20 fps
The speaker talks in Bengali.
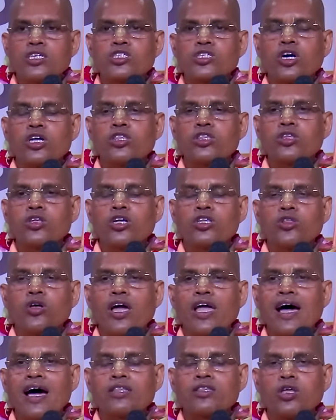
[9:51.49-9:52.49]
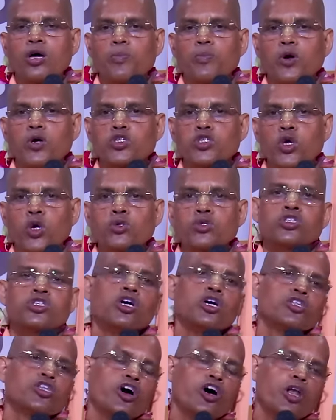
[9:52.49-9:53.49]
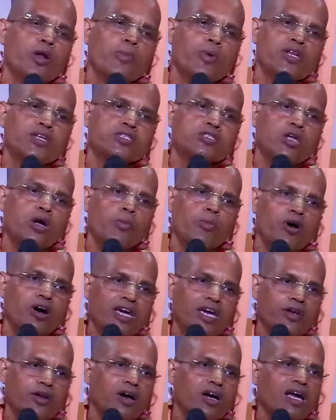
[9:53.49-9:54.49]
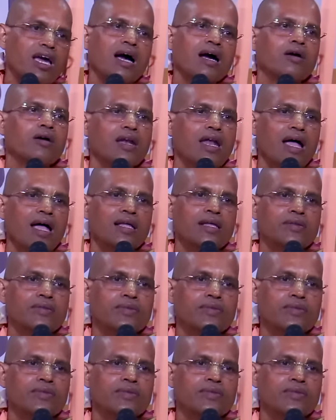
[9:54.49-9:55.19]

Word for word: সত্য দয়া তপ শৌচ ধর্মের স্তম্ভকে রক্ষা করা